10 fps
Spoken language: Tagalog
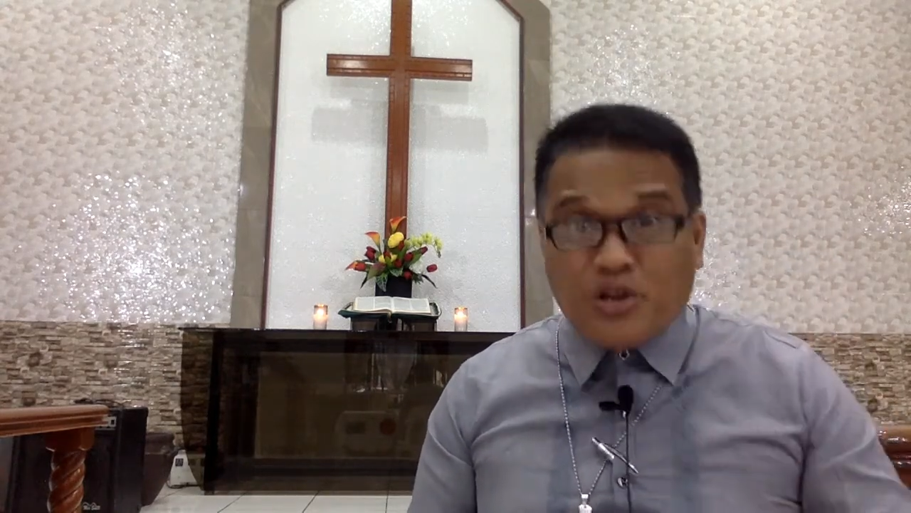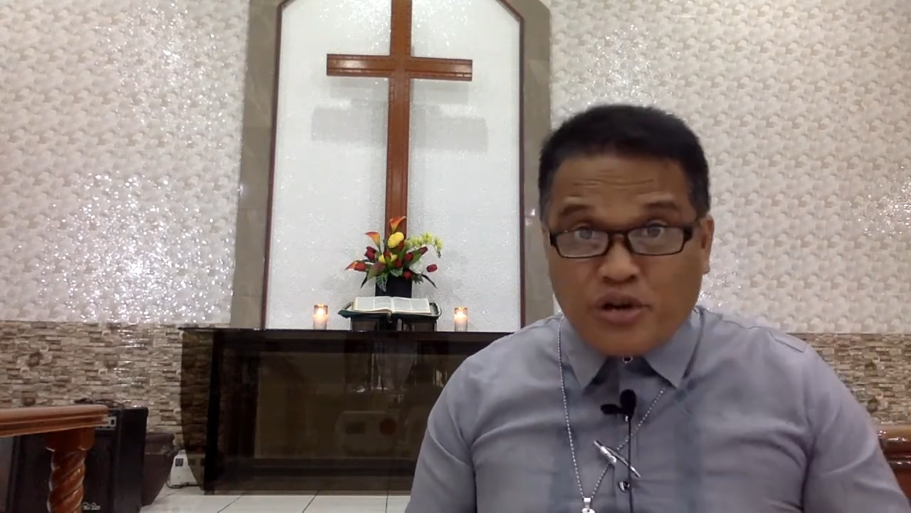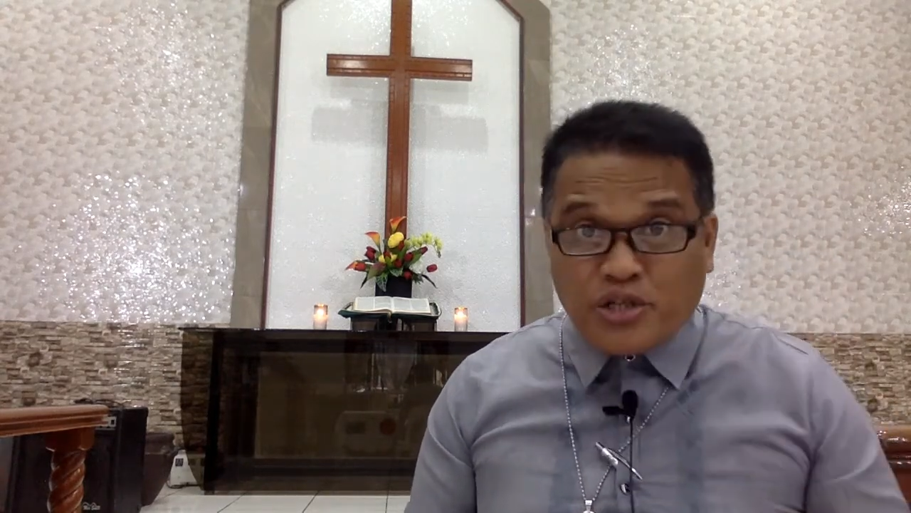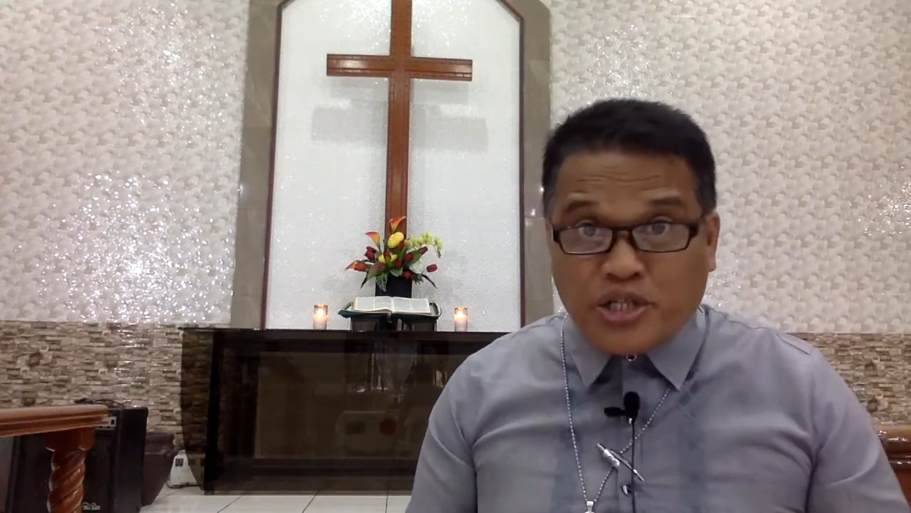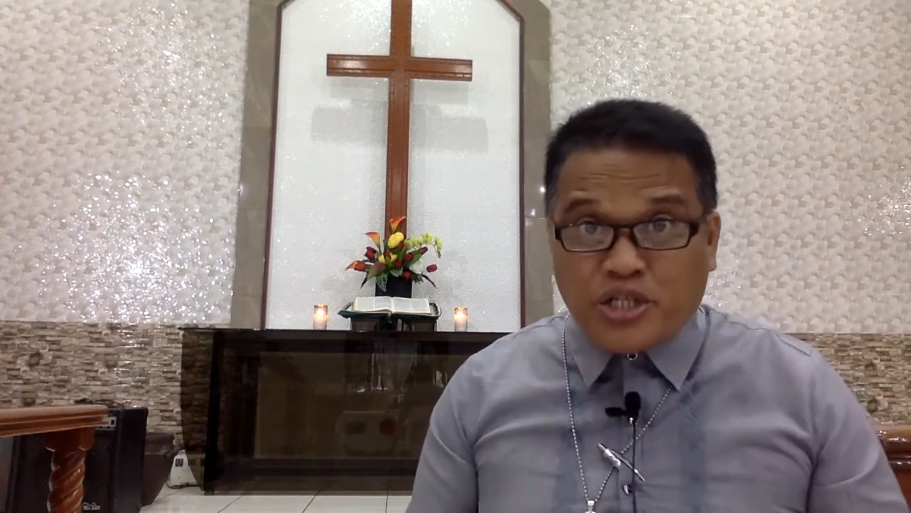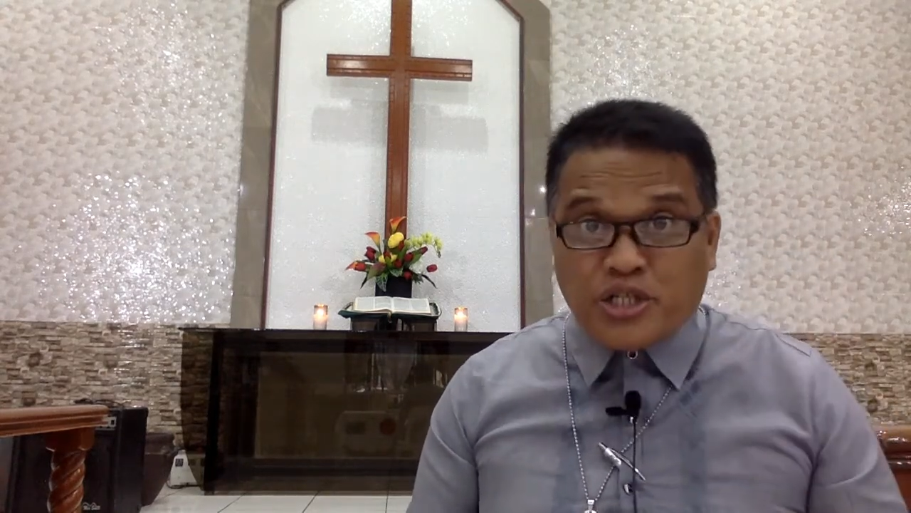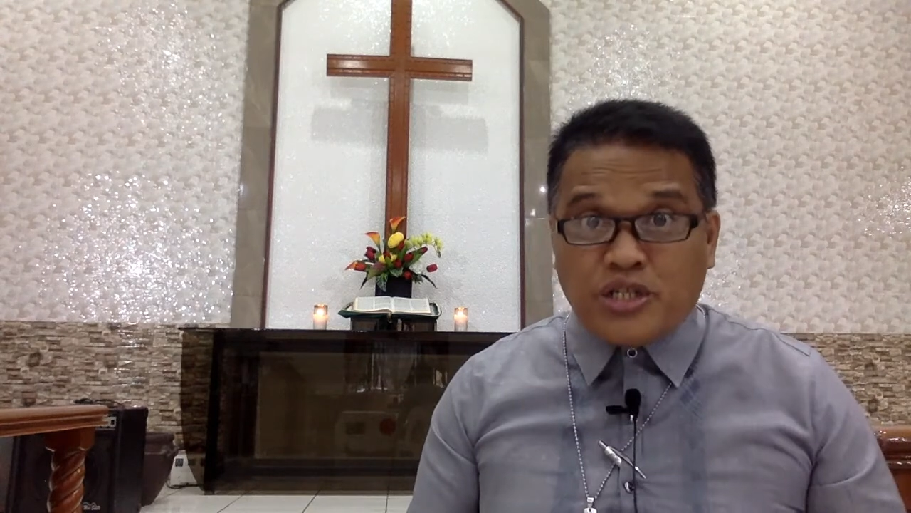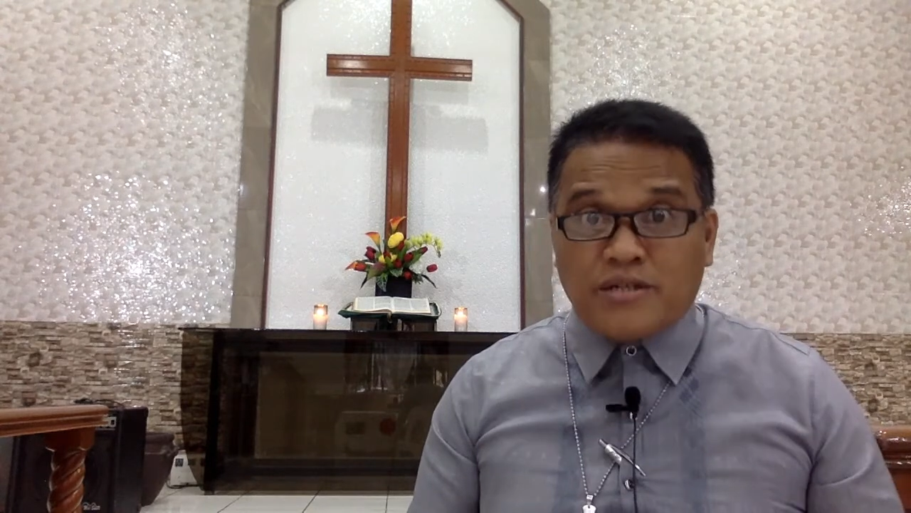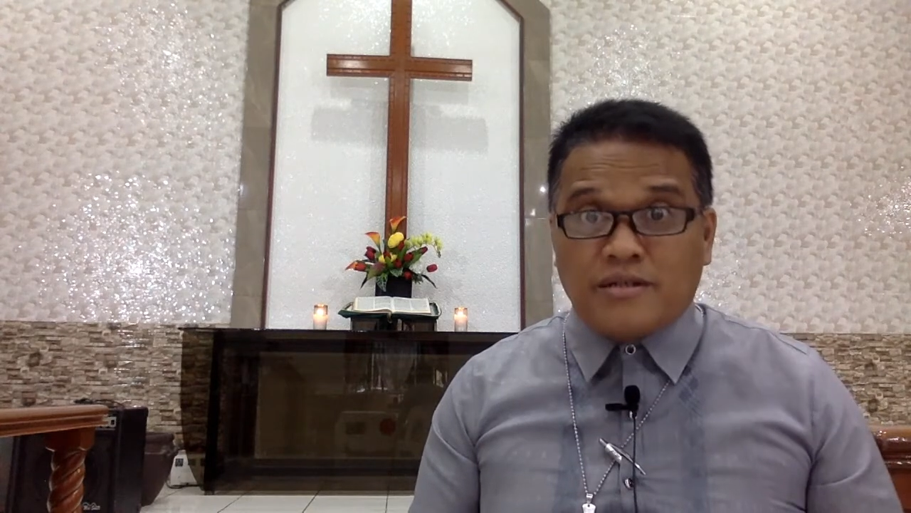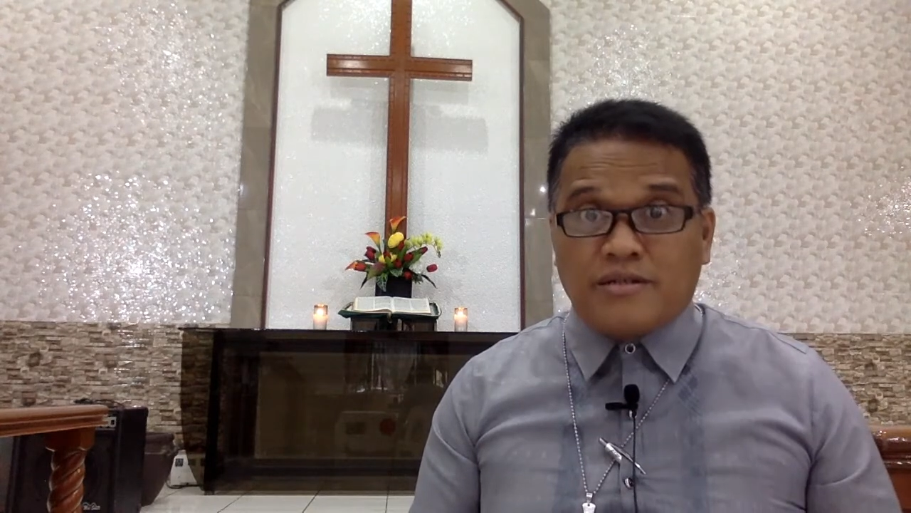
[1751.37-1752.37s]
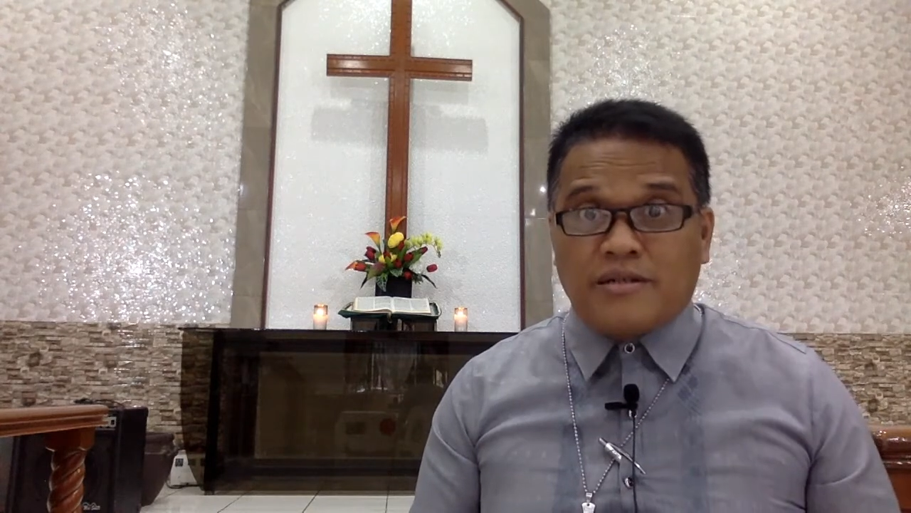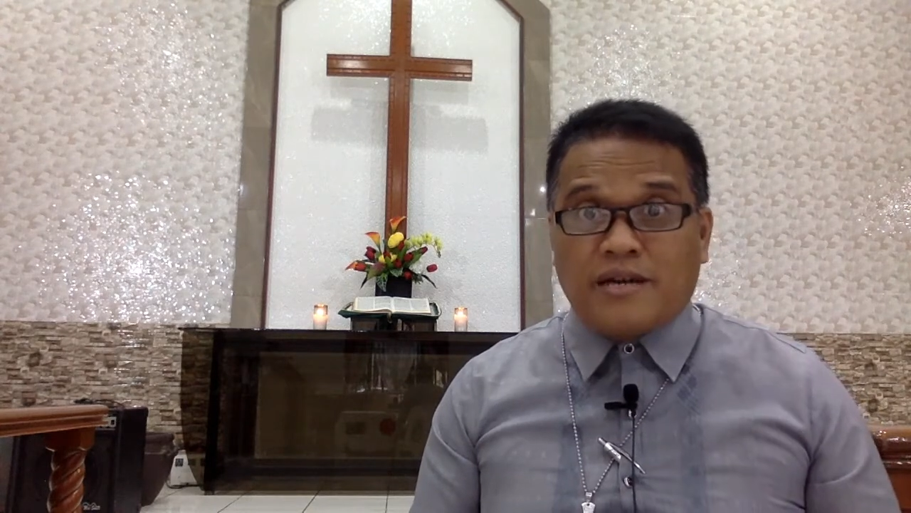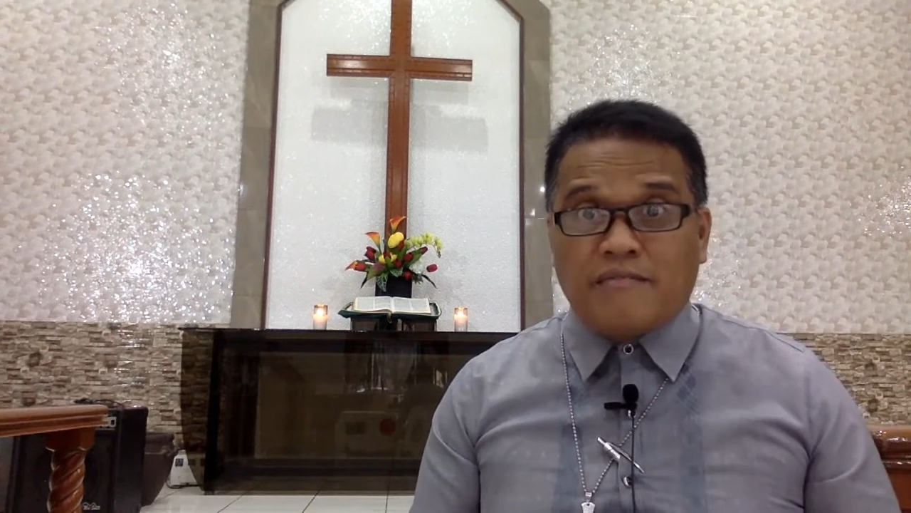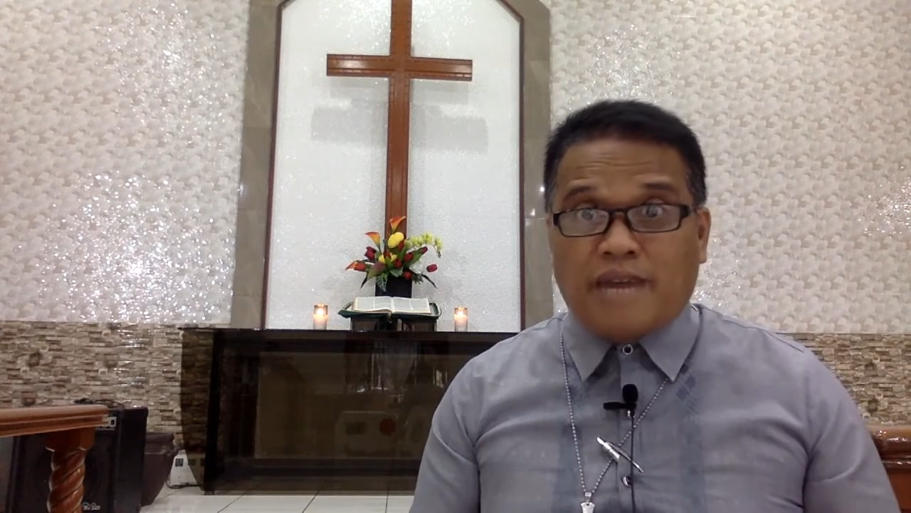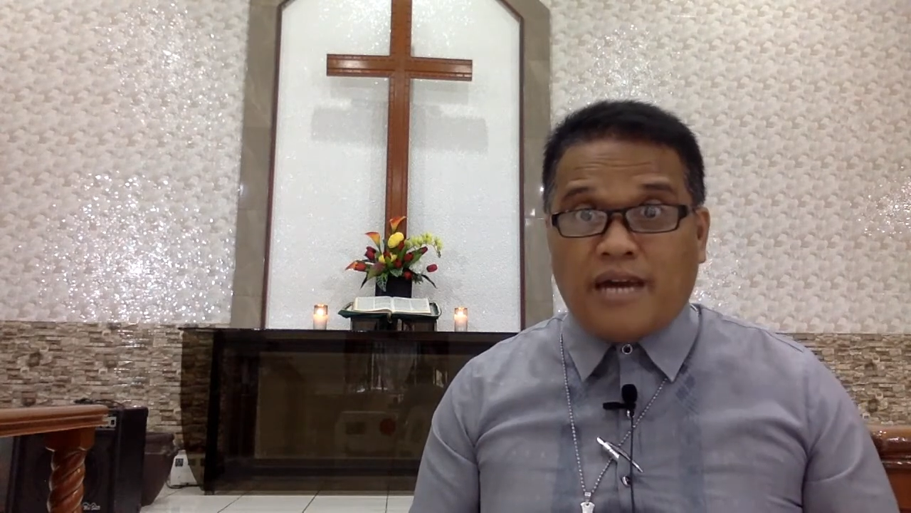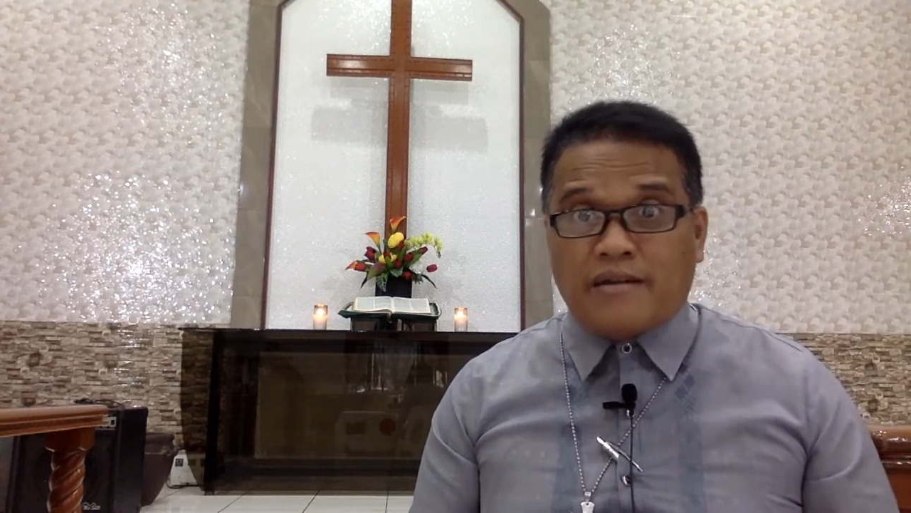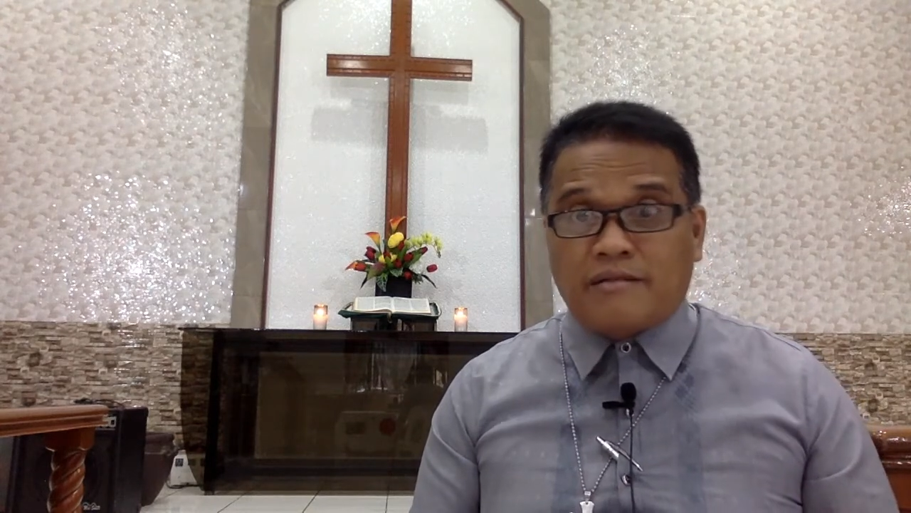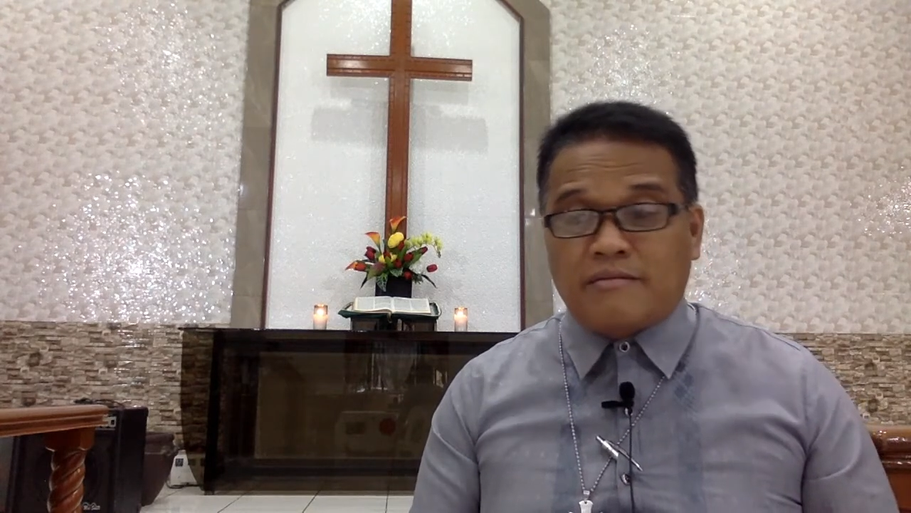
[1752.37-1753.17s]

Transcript: Diyos. Amen.